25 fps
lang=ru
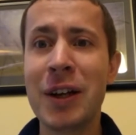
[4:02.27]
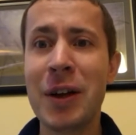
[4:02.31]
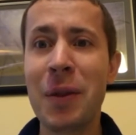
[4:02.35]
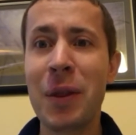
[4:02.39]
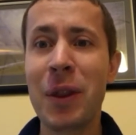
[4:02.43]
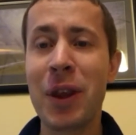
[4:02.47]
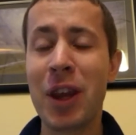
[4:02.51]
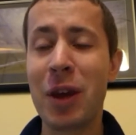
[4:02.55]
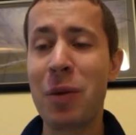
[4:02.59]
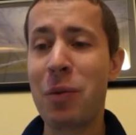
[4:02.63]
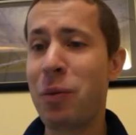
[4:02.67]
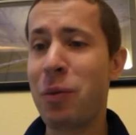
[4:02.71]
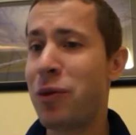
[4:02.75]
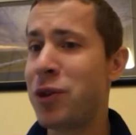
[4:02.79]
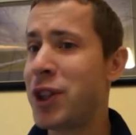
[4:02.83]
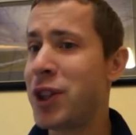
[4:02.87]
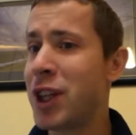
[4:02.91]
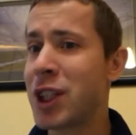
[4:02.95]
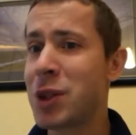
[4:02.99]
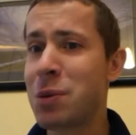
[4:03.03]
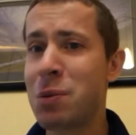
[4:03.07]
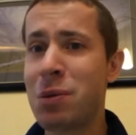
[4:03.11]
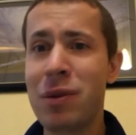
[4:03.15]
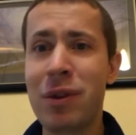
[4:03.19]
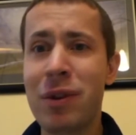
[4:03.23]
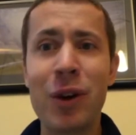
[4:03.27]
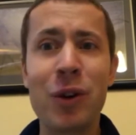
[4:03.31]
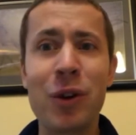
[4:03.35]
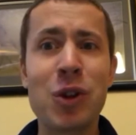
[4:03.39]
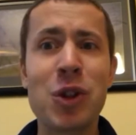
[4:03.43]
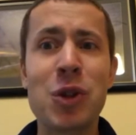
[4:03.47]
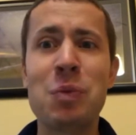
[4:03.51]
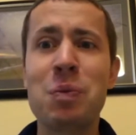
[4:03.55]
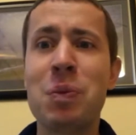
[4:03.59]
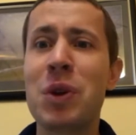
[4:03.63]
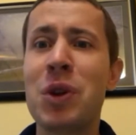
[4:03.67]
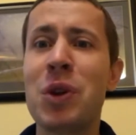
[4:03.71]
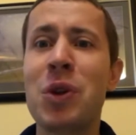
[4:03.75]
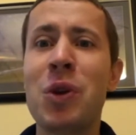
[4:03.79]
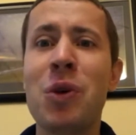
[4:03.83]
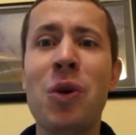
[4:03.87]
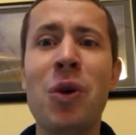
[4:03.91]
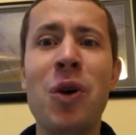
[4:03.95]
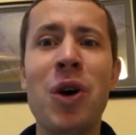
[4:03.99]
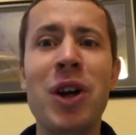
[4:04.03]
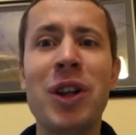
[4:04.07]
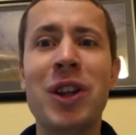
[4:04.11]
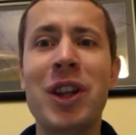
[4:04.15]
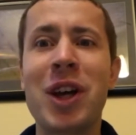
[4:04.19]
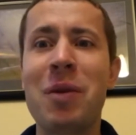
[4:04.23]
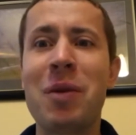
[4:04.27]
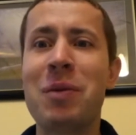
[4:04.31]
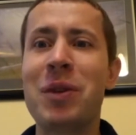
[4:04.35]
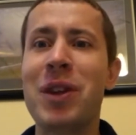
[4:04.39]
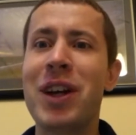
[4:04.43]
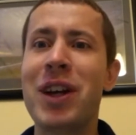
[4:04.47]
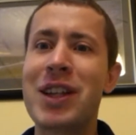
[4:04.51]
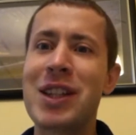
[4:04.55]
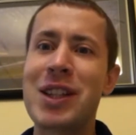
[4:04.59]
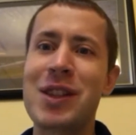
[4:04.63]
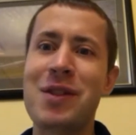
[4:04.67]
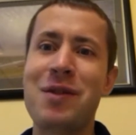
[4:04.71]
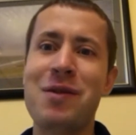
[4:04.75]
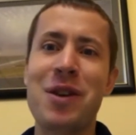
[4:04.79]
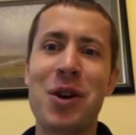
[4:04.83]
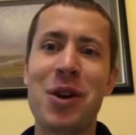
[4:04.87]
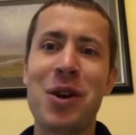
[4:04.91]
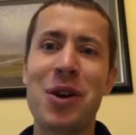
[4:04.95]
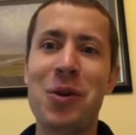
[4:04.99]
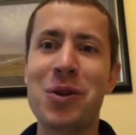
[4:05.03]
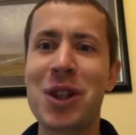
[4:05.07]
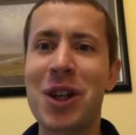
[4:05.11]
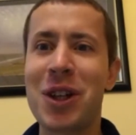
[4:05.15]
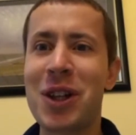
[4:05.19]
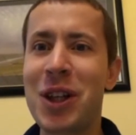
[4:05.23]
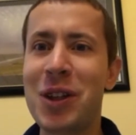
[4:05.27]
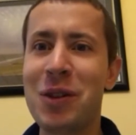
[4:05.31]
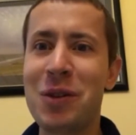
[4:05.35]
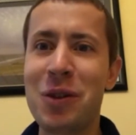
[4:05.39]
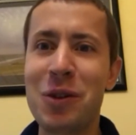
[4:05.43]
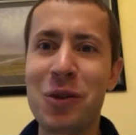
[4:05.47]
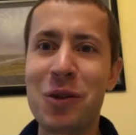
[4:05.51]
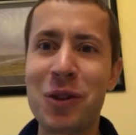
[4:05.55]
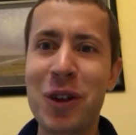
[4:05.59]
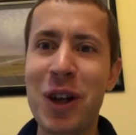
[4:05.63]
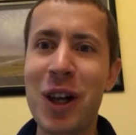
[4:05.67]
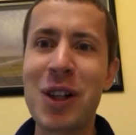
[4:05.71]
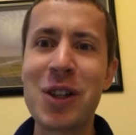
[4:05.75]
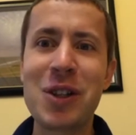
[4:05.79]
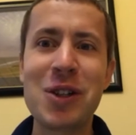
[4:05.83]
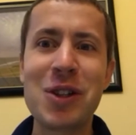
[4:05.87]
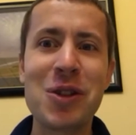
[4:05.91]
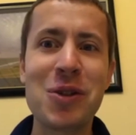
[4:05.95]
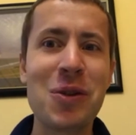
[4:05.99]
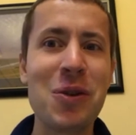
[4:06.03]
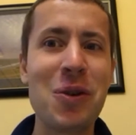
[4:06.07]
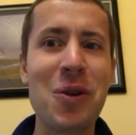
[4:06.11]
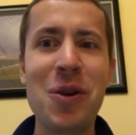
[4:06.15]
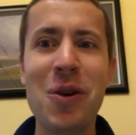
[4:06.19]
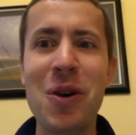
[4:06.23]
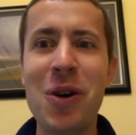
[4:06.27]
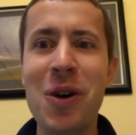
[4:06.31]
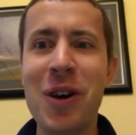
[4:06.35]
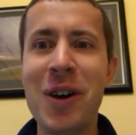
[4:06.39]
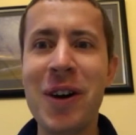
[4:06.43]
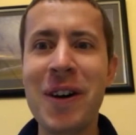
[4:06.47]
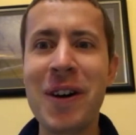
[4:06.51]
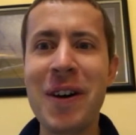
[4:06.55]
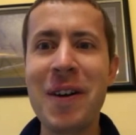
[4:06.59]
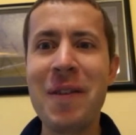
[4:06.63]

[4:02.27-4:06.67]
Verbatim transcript: и все забивают спиной, там, да, сверху закладывают в кольцо,